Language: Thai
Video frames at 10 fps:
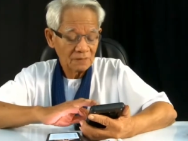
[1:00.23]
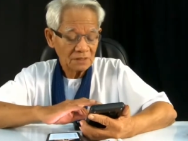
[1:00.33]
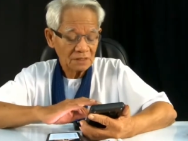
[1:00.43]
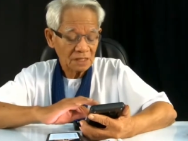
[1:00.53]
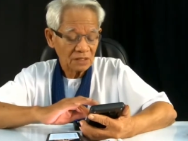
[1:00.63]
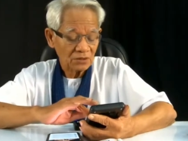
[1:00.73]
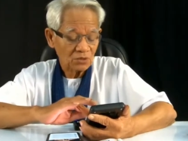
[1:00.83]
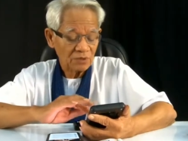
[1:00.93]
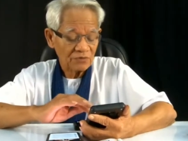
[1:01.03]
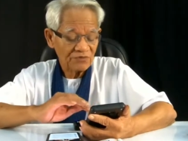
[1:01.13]
มันจะแตก
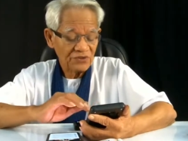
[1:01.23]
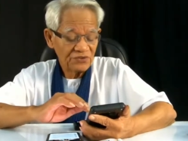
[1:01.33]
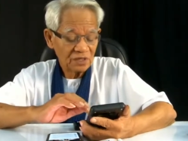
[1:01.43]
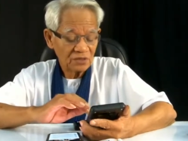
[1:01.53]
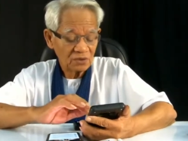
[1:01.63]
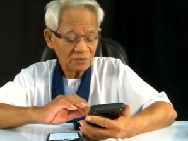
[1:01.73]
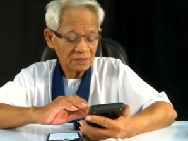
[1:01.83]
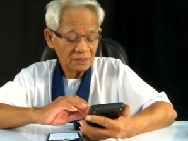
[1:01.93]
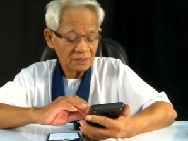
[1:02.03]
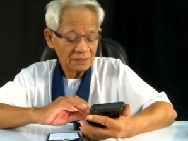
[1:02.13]
ตัวแบบฟิชชั่นต่อไป
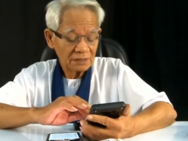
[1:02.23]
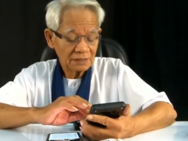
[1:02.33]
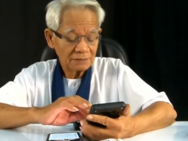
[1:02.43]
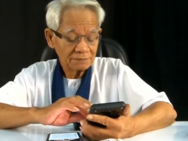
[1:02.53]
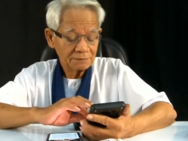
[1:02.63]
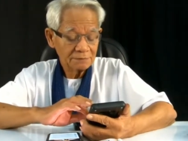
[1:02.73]
เรื่อย ๆ นะครับ